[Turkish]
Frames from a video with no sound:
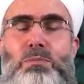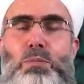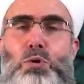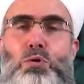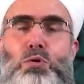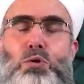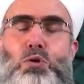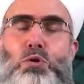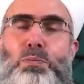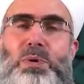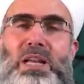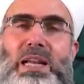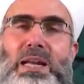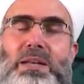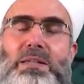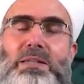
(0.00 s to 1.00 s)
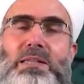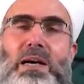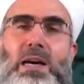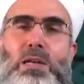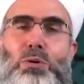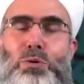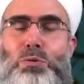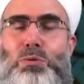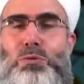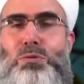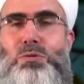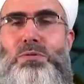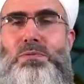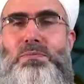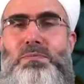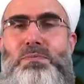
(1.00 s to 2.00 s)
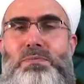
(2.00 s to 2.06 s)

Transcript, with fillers: Bütün şüpheler izale olur.